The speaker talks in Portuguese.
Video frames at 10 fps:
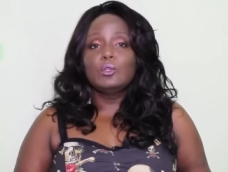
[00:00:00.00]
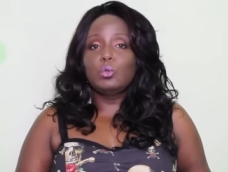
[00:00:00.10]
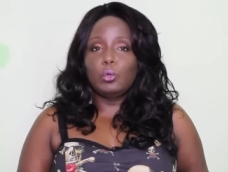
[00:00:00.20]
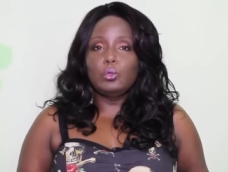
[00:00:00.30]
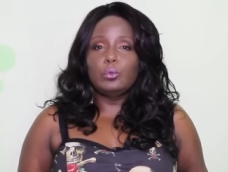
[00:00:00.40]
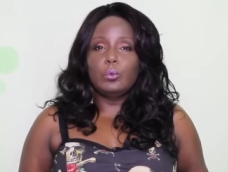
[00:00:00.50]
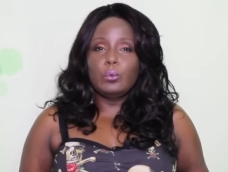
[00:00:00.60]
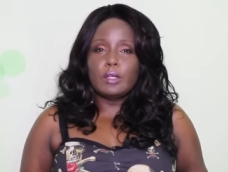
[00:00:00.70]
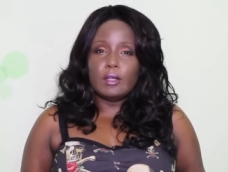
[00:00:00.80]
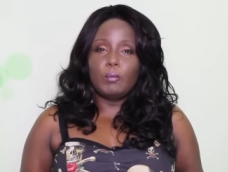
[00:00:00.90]
tudo
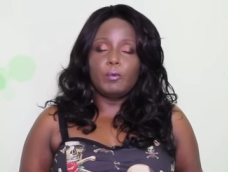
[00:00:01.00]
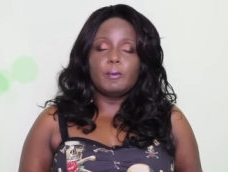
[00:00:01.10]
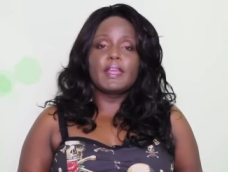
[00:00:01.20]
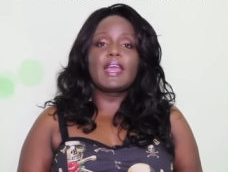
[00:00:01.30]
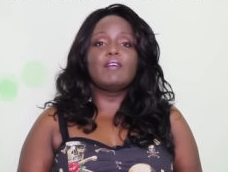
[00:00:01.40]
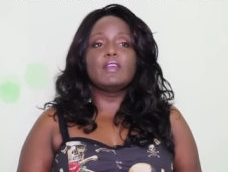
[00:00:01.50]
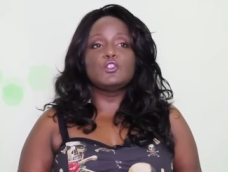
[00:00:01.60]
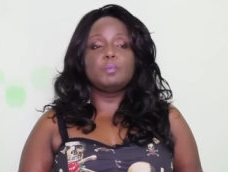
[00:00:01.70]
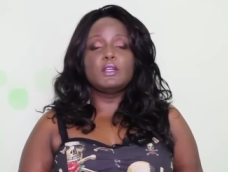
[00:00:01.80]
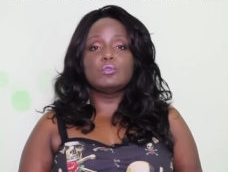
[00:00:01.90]
o que eu publicava a
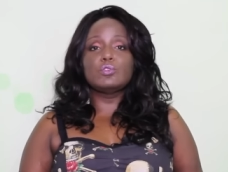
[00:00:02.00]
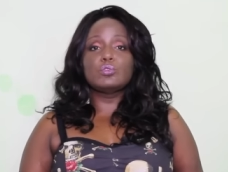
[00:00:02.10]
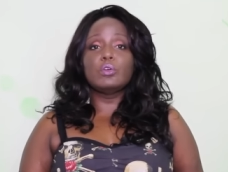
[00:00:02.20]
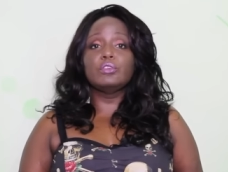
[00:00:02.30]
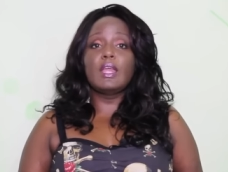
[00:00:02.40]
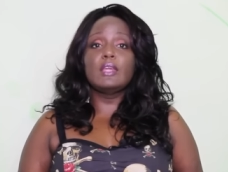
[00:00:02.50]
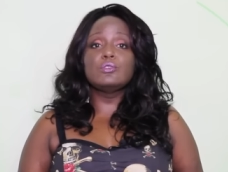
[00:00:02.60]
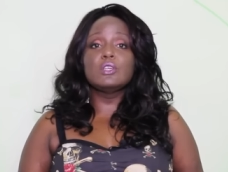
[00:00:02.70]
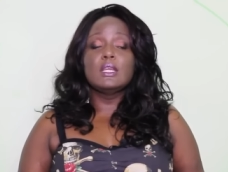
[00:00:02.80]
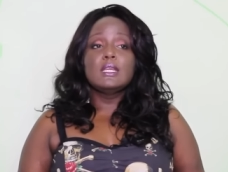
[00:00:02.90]
respeito de sorteios